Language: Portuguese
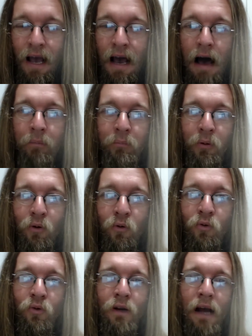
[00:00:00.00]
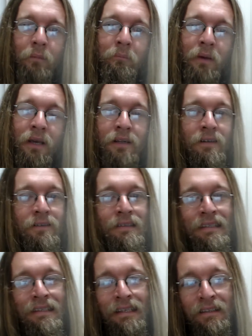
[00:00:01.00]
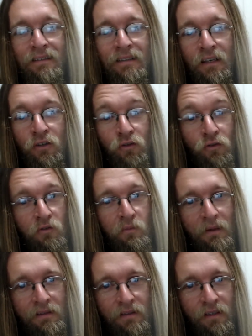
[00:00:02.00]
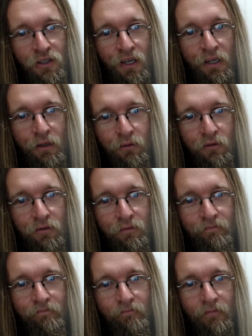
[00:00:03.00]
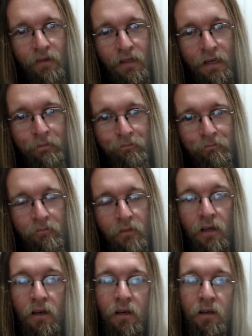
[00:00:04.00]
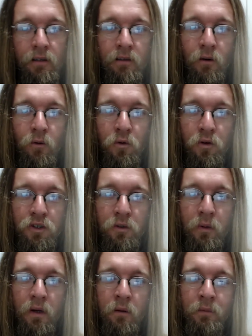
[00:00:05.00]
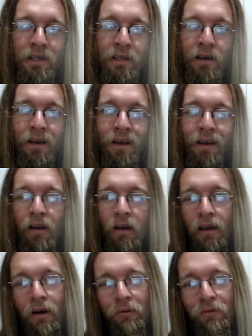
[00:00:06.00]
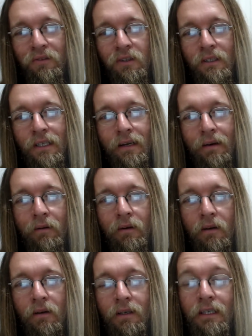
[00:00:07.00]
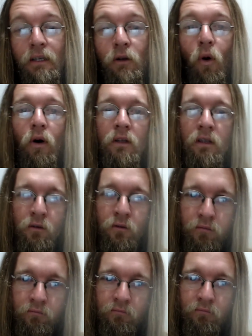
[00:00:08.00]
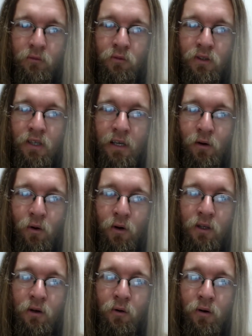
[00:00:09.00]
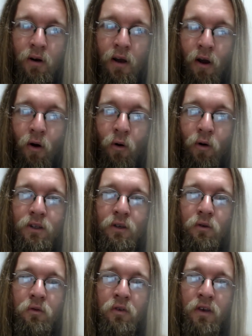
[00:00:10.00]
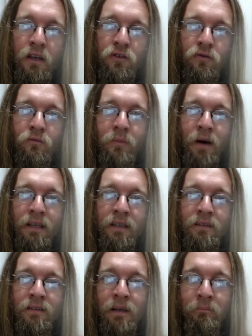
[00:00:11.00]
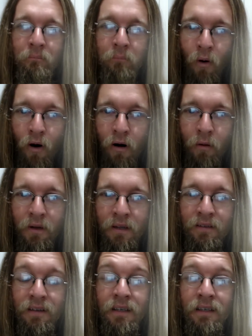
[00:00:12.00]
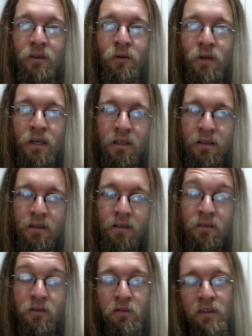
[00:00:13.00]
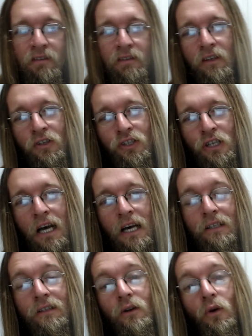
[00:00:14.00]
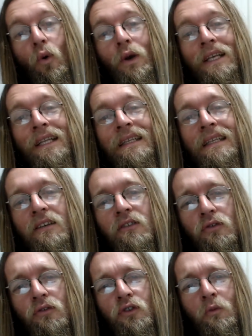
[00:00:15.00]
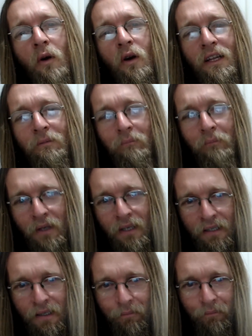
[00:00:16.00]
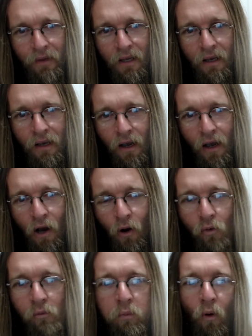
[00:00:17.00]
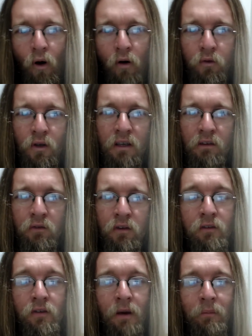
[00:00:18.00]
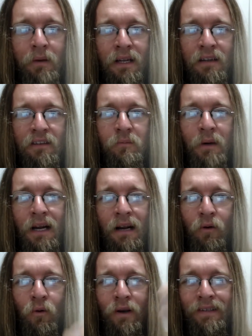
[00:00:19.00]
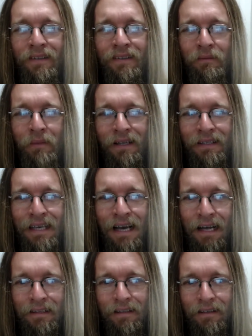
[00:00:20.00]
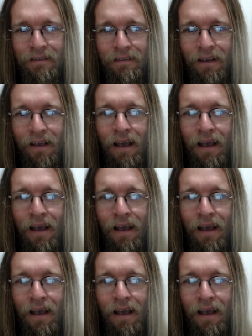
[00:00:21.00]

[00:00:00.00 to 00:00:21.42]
à procura apenas de desejos passageiros. Né? Então hoje para mim é um dia irônico, um dia irônico, onde eu vejo um país de pobres e ignorantes festejar o início de uma Olimpíada. Um povo que vive apenas para coisas imediatas,